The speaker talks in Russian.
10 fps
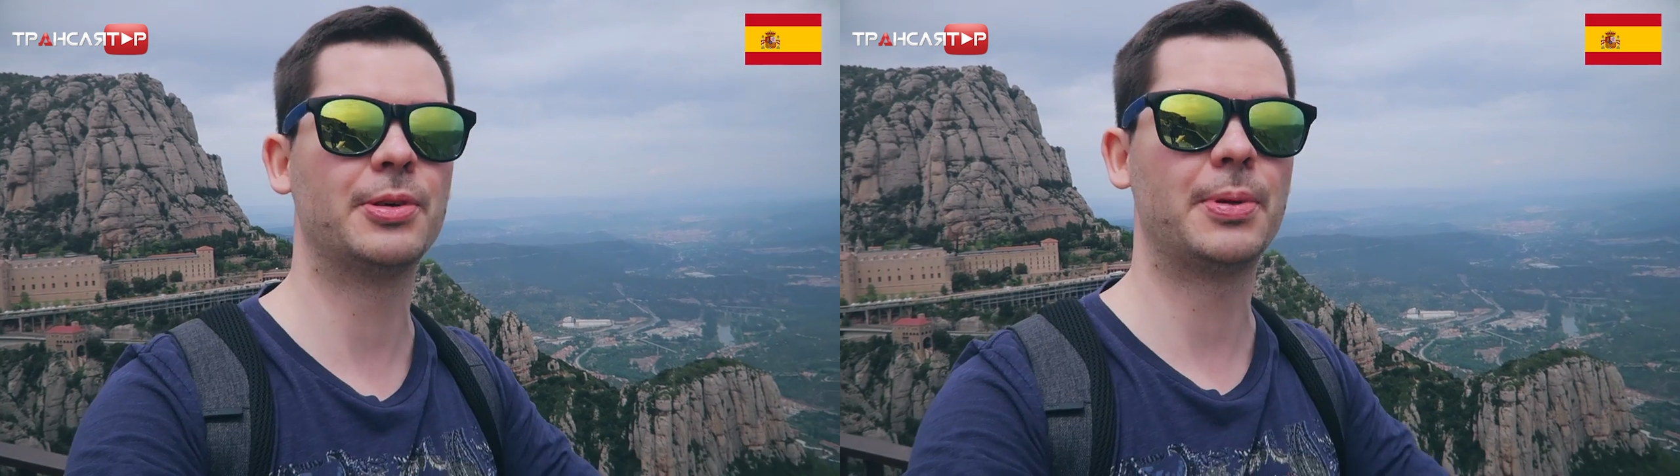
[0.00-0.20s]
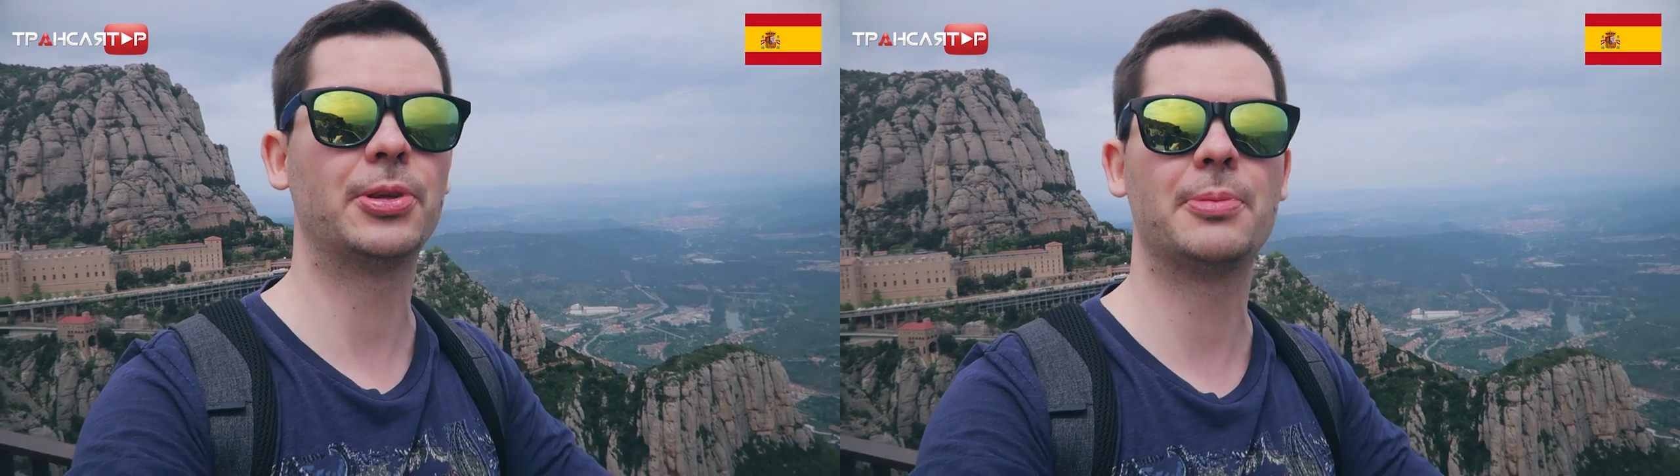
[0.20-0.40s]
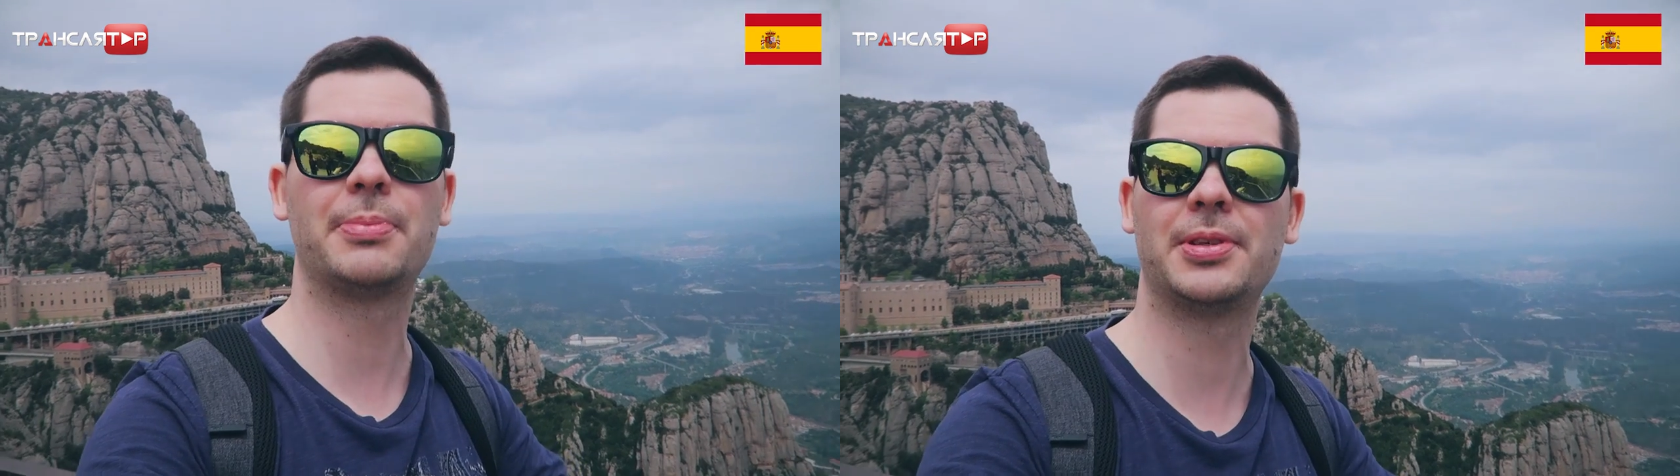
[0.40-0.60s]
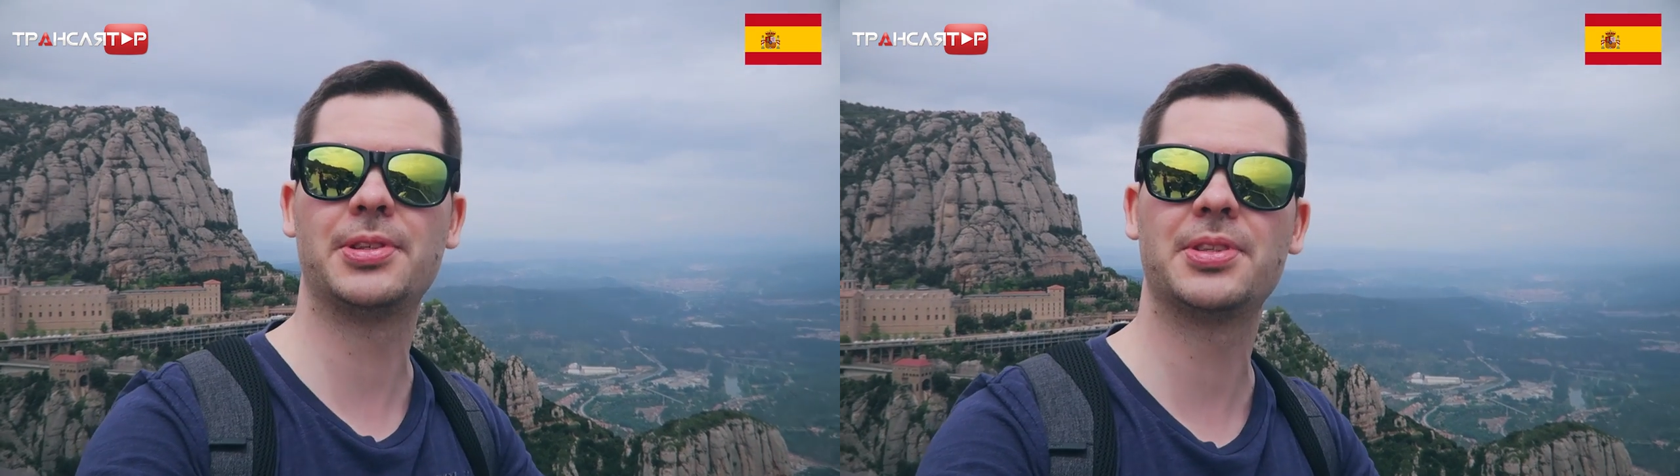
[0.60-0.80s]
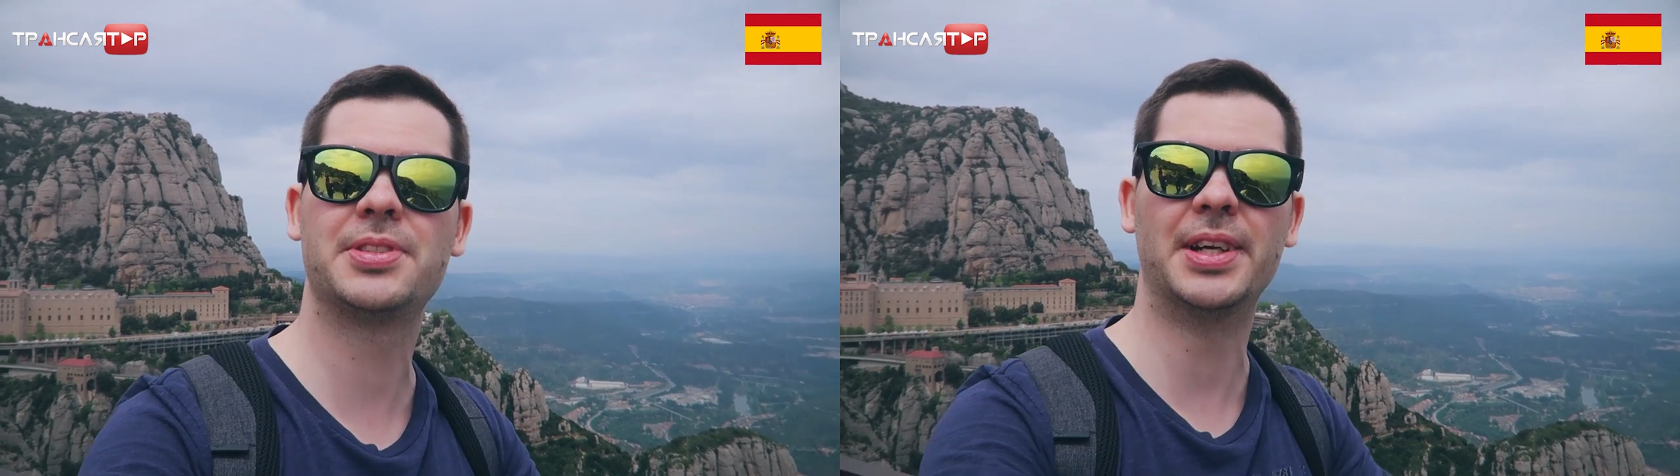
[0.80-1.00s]
но потом
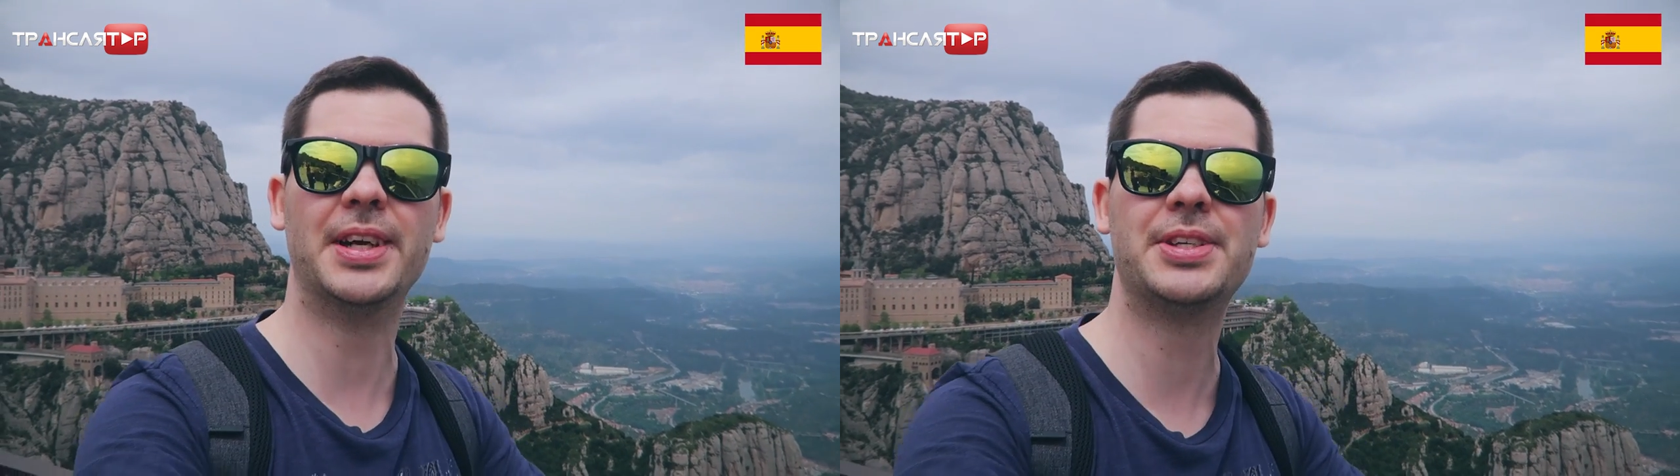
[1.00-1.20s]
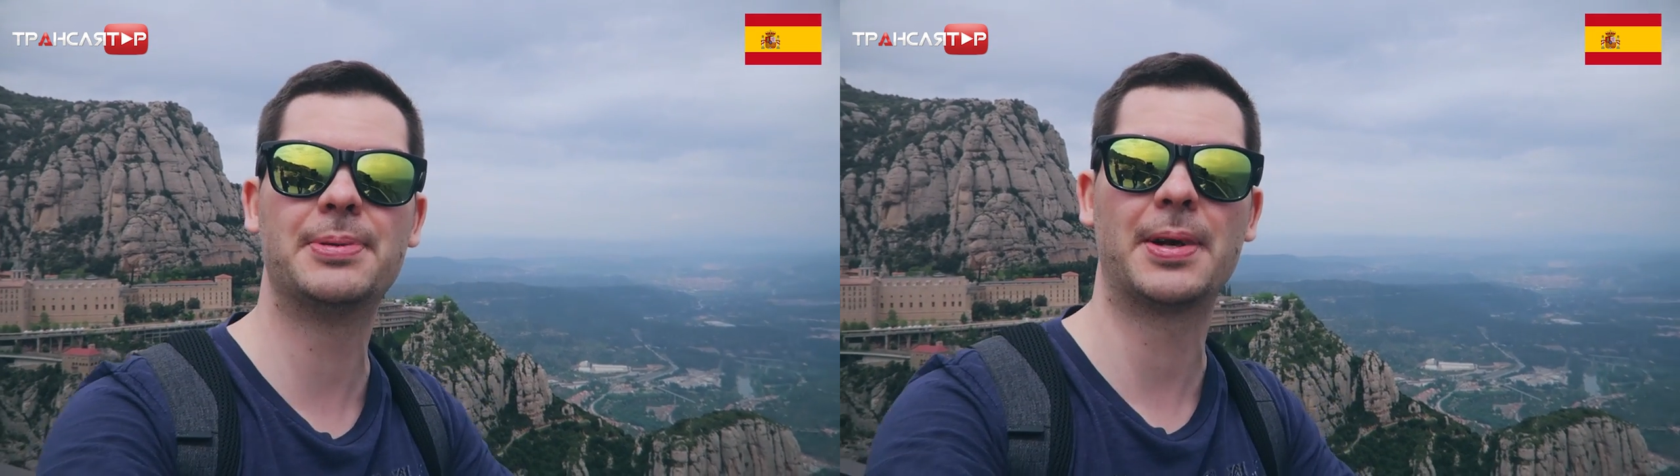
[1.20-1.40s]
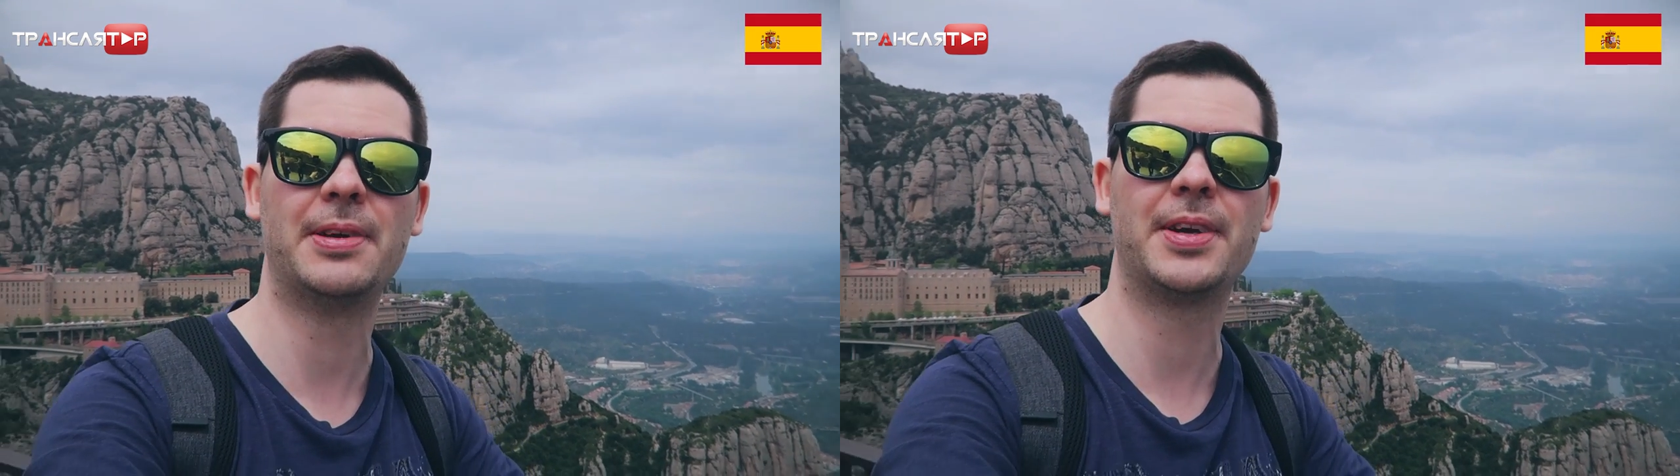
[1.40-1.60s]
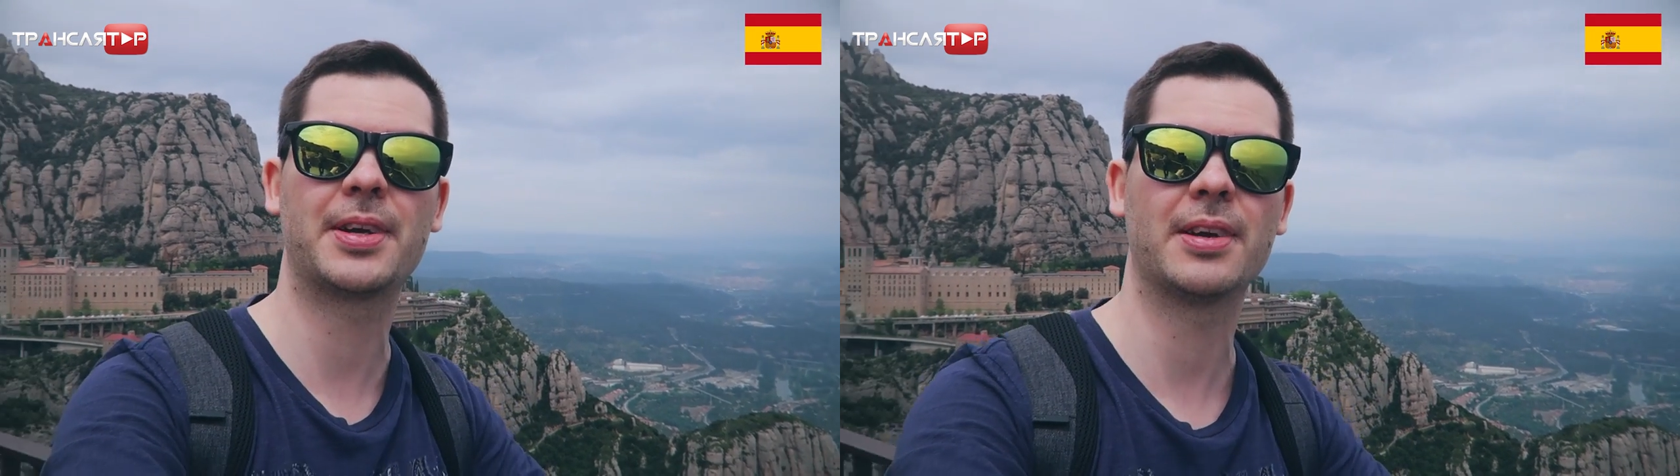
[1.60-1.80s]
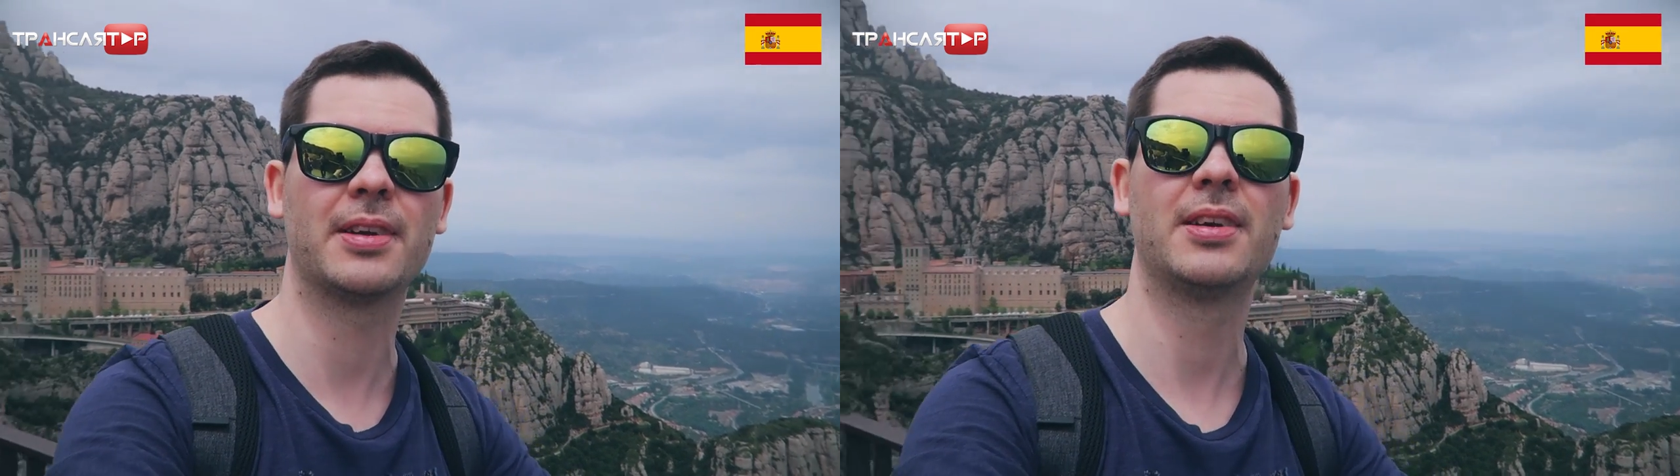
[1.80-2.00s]
придет настоящая
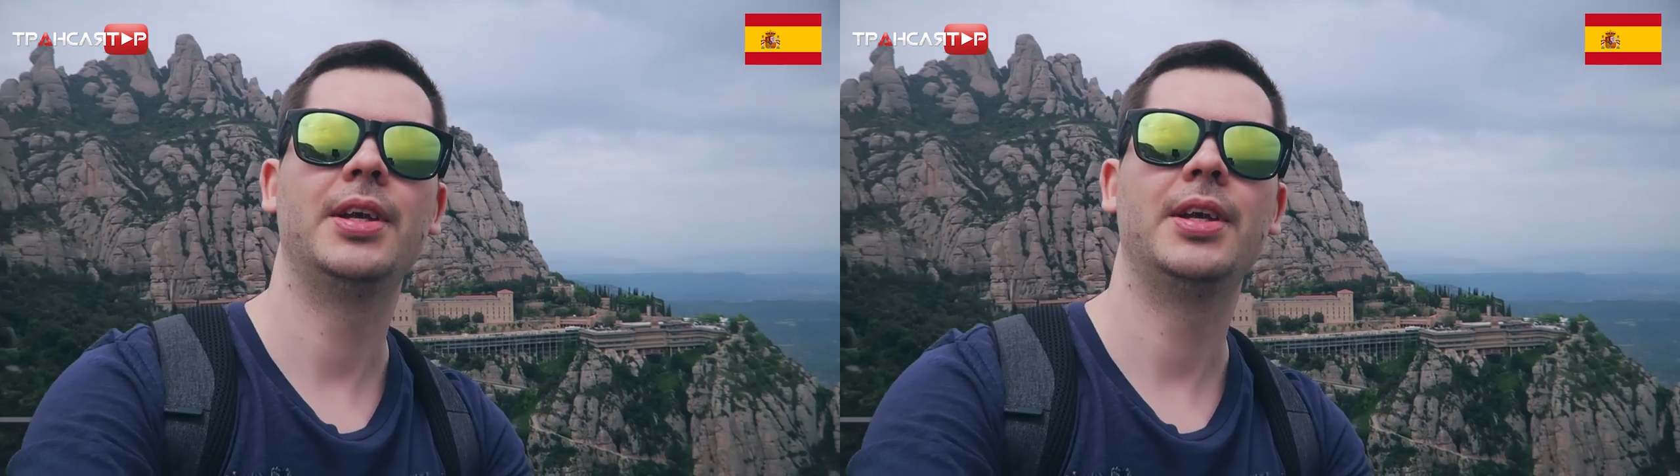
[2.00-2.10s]
проверка.